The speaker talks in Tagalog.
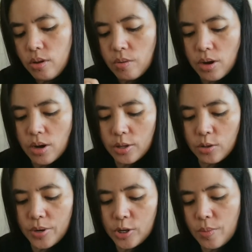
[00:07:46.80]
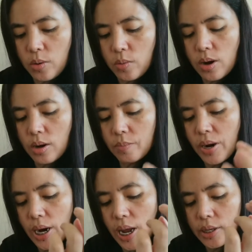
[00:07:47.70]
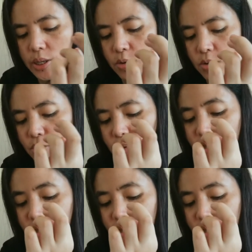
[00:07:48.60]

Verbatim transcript: Ah, ito medyo maluwang. Pang lalaki siguro to.